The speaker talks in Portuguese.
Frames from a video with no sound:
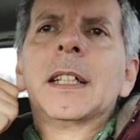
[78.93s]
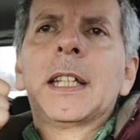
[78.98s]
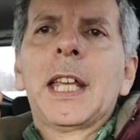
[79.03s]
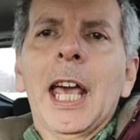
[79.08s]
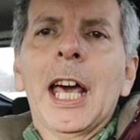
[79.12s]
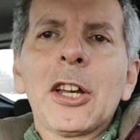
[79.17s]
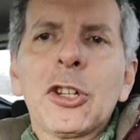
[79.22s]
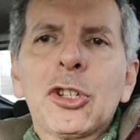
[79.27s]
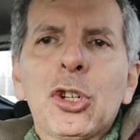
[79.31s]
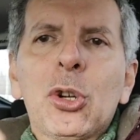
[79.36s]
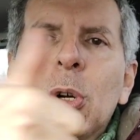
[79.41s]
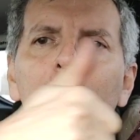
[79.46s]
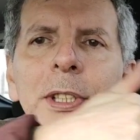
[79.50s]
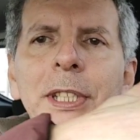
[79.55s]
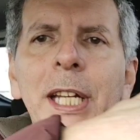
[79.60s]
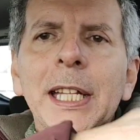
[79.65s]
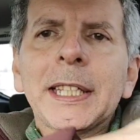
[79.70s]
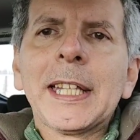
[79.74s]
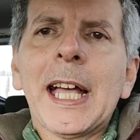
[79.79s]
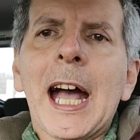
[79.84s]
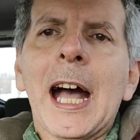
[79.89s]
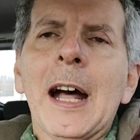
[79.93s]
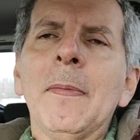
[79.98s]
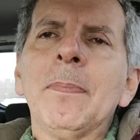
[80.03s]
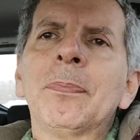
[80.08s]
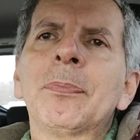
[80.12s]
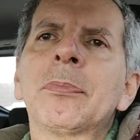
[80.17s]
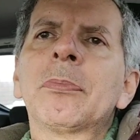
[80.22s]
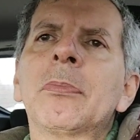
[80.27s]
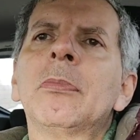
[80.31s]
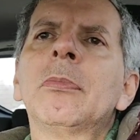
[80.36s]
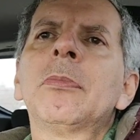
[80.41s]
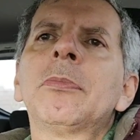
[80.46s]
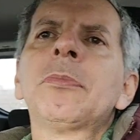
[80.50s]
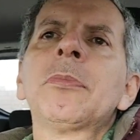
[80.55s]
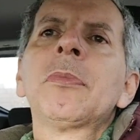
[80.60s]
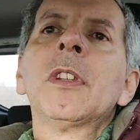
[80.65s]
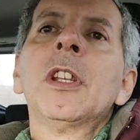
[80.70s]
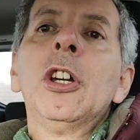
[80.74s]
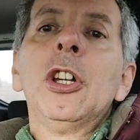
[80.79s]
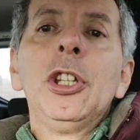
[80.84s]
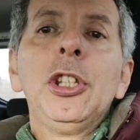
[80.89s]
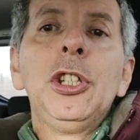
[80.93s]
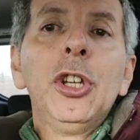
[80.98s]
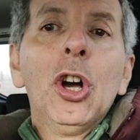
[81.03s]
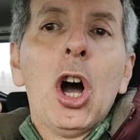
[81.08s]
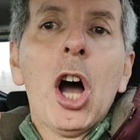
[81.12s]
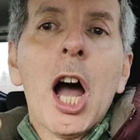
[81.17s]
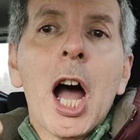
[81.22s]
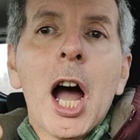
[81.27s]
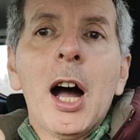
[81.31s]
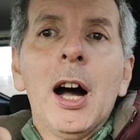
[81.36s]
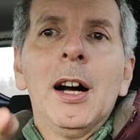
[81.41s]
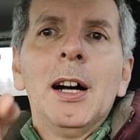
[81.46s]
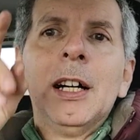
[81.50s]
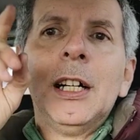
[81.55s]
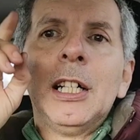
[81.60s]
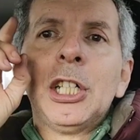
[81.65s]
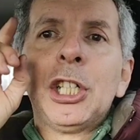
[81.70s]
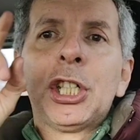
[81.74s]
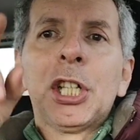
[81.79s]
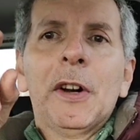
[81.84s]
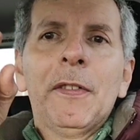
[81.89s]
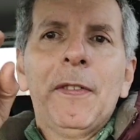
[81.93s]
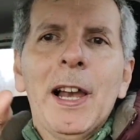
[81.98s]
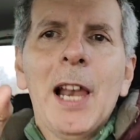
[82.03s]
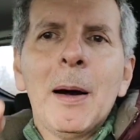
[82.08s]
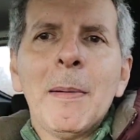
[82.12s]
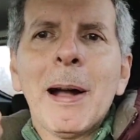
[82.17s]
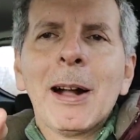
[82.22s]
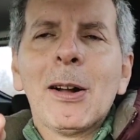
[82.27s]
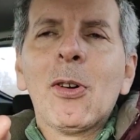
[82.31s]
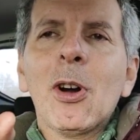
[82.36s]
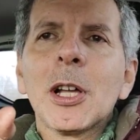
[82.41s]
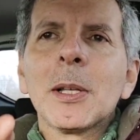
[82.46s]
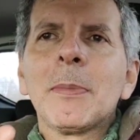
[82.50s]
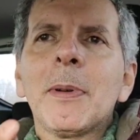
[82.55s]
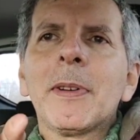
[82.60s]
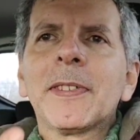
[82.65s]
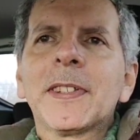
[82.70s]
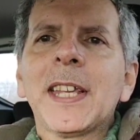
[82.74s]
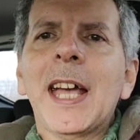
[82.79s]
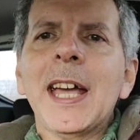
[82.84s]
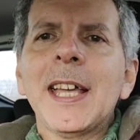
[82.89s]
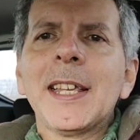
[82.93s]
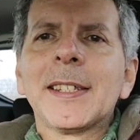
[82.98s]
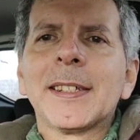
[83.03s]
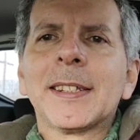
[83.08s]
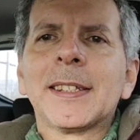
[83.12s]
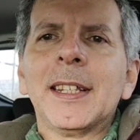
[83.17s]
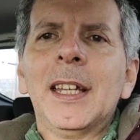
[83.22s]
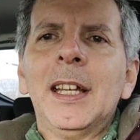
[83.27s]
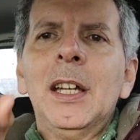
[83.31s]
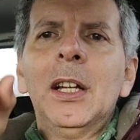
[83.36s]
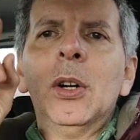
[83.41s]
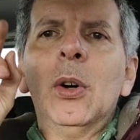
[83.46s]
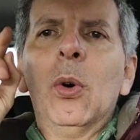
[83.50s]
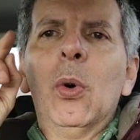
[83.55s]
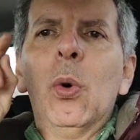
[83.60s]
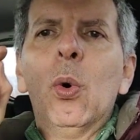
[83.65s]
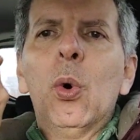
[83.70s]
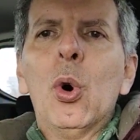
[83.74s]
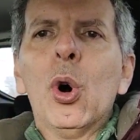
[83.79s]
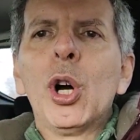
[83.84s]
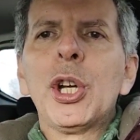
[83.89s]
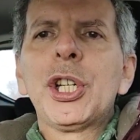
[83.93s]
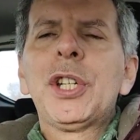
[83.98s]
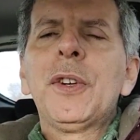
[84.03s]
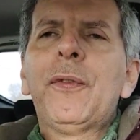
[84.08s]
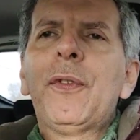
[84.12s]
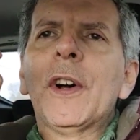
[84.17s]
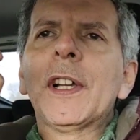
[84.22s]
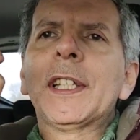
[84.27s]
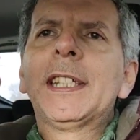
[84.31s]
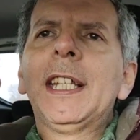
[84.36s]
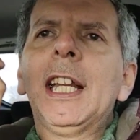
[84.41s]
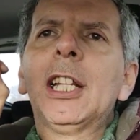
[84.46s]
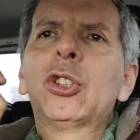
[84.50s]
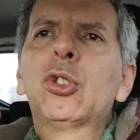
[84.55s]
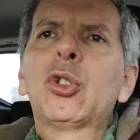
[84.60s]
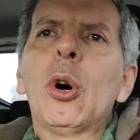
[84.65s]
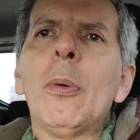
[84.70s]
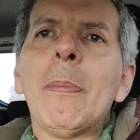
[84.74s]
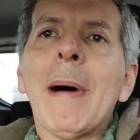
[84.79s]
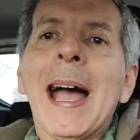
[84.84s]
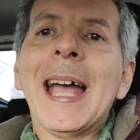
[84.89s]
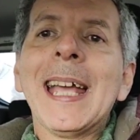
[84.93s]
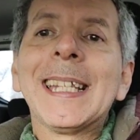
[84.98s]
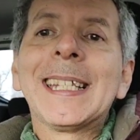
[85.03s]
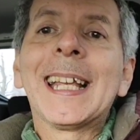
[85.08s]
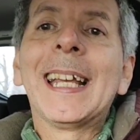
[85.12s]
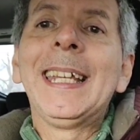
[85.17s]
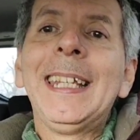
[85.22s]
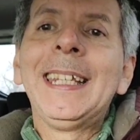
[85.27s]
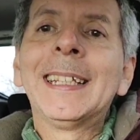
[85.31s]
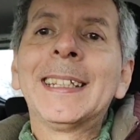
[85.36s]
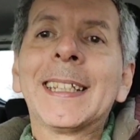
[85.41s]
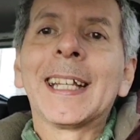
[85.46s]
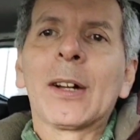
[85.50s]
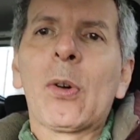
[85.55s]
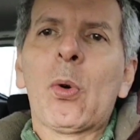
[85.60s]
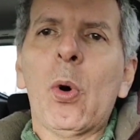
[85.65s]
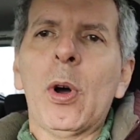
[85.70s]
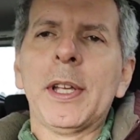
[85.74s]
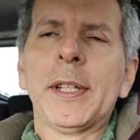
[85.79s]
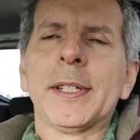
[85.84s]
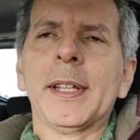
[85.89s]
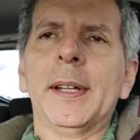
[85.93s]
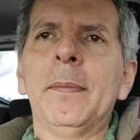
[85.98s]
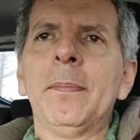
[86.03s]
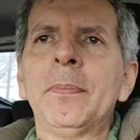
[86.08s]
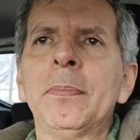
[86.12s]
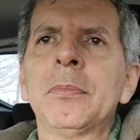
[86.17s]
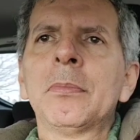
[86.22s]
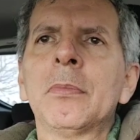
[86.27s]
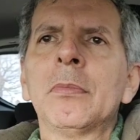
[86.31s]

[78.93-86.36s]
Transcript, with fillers: quero te contratar. E ó, deixa eu falar uma coisa pra vocês. Hoje facilitou mais ainda a coisa.